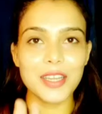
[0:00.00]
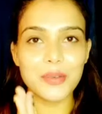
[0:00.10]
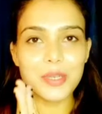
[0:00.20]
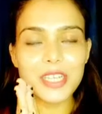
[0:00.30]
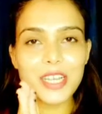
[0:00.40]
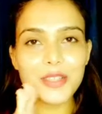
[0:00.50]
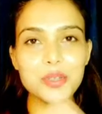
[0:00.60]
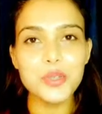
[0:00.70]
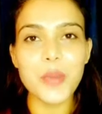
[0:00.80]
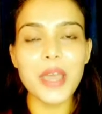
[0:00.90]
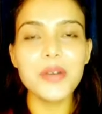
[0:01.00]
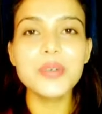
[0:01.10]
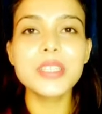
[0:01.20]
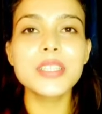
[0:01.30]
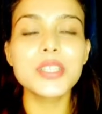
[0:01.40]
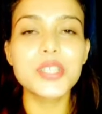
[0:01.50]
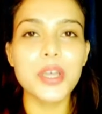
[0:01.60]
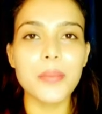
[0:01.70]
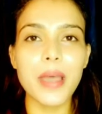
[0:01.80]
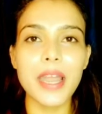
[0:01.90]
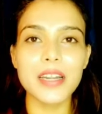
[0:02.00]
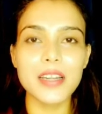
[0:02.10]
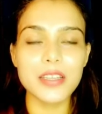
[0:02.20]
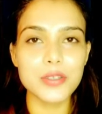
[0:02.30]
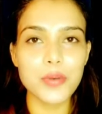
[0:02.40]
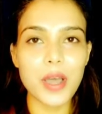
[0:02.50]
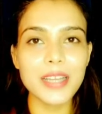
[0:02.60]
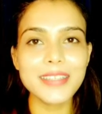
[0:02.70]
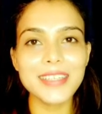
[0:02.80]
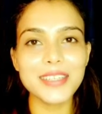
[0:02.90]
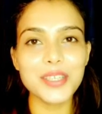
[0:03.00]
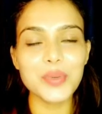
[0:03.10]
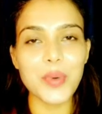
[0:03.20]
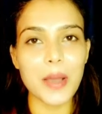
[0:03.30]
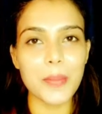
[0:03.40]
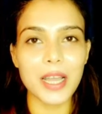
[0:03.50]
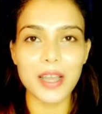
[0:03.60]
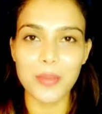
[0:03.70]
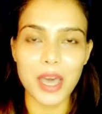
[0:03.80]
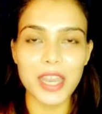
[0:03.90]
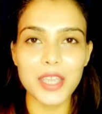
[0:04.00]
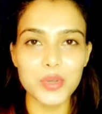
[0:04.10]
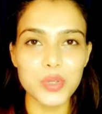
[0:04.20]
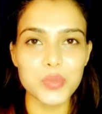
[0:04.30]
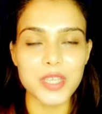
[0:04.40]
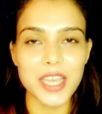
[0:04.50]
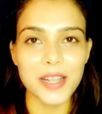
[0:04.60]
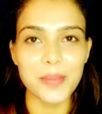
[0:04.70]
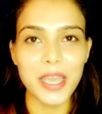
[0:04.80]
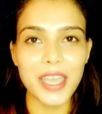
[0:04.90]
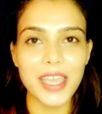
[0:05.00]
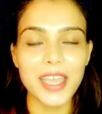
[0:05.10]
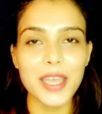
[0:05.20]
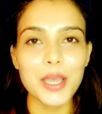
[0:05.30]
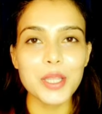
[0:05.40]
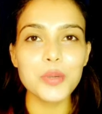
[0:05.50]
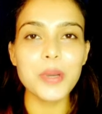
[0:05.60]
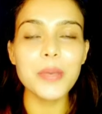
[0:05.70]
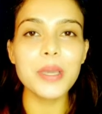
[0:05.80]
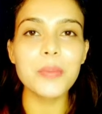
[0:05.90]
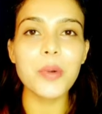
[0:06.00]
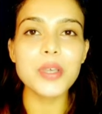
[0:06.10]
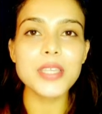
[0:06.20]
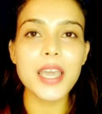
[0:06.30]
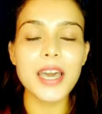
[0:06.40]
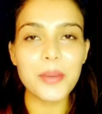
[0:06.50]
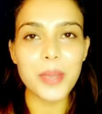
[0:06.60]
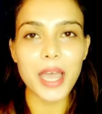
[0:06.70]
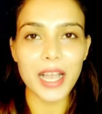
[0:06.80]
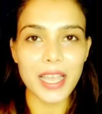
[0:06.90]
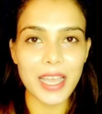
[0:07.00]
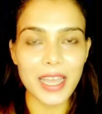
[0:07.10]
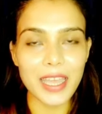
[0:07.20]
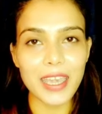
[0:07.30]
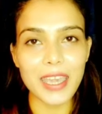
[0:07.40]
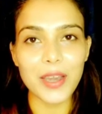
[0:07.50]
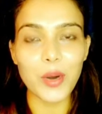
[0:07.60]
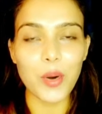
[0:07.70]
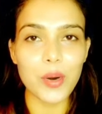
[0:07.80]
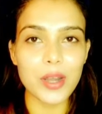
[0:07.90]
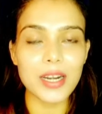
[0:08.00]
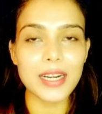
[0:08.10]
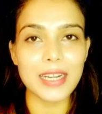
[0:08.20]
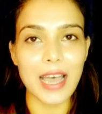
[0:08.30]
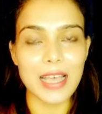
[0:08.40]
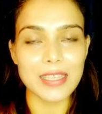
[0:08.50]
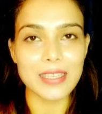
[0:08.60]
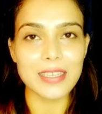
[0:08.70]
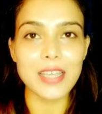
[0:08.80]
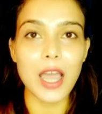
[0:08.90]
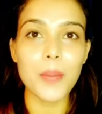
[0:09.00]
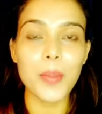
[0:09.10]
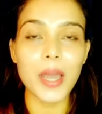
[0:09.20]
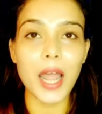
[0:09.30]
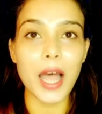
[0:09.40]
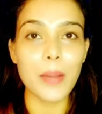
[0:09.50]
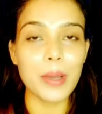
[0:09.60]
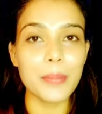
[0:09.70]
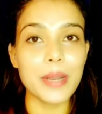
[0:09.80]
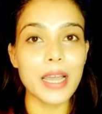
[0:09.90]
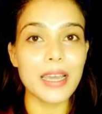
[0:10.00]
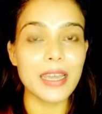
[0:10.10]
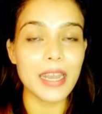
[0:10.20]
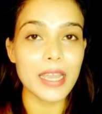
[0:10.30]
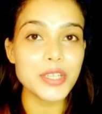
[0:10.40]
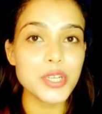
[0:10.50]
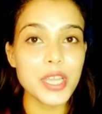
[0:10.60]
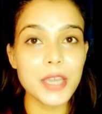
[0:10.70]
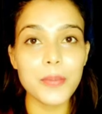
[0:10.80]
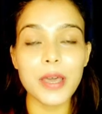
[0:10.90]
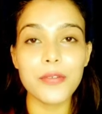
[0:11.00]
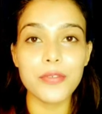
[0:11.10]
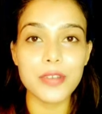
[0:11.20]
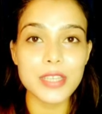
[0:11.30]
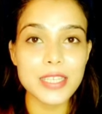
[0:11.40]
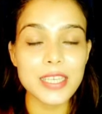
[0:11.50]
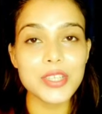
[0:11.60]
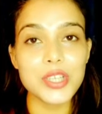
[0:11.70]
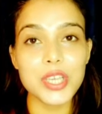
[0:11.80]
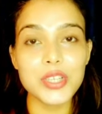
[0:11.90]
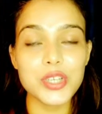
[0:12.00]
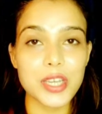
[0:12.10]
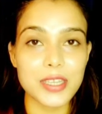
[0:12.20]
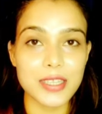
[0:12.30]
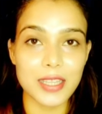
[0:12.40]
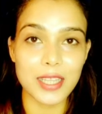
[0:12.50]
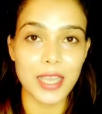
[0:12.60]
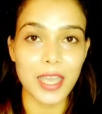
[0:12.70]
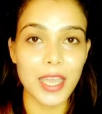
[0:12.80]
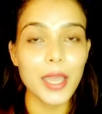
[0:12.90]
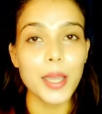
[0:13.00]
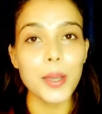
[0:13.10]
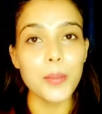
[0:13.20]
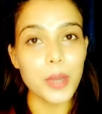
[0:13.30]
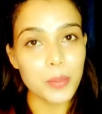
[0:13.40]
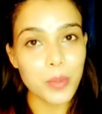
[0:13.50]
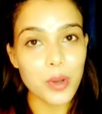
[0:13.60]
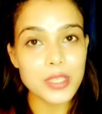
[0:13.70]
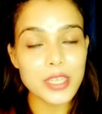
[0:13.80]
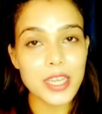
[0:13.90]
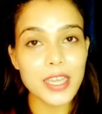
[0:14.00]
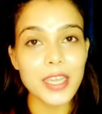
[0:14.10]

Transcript: नमस्कार दोस्तों मैं हूँ अदिति शर्मा एंड uh, स्वागत करती हूँ आपका हमारे यूट्यूब चैनल में तो भाई बिग बॉस के घर में आ गया है एक और टास्क जहाँ पर आप अपना कनेक्शन एक बार फिर से चेंज कर सकते हैं बिग बॉस ने